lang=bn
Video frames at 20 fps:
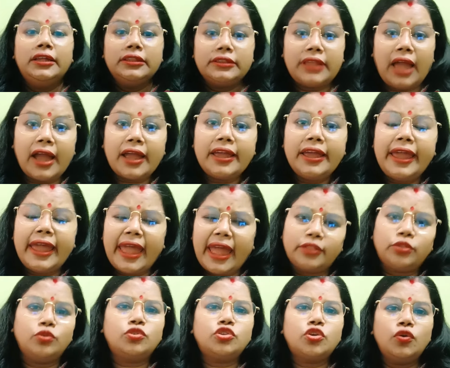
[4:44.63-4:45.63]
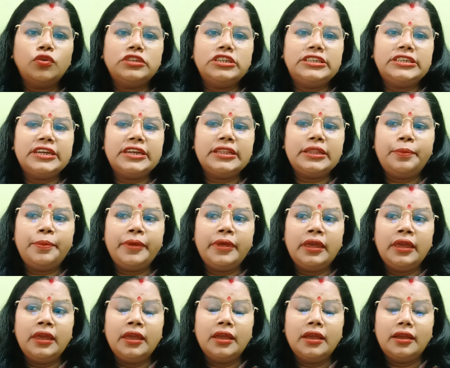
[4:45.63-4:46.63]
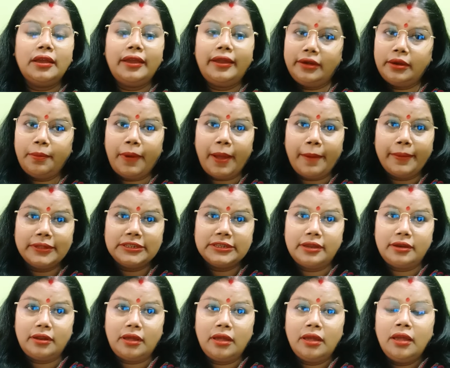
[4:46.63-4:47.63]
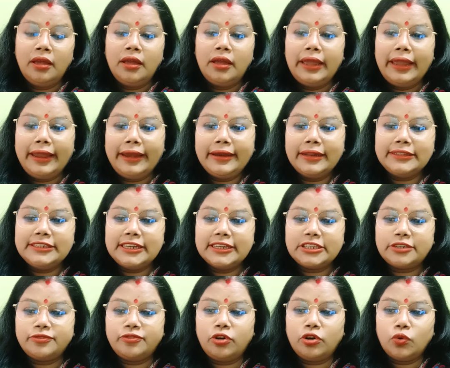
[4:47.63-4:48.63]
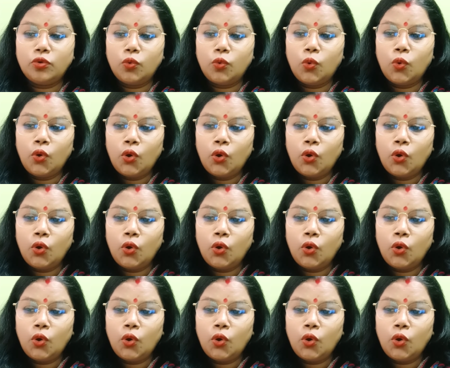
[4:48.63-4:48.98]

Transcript: তাকে এত সহজে ছেড়ে দেবে এটা ভাবা যায় না এটা জাস্ট ফর ও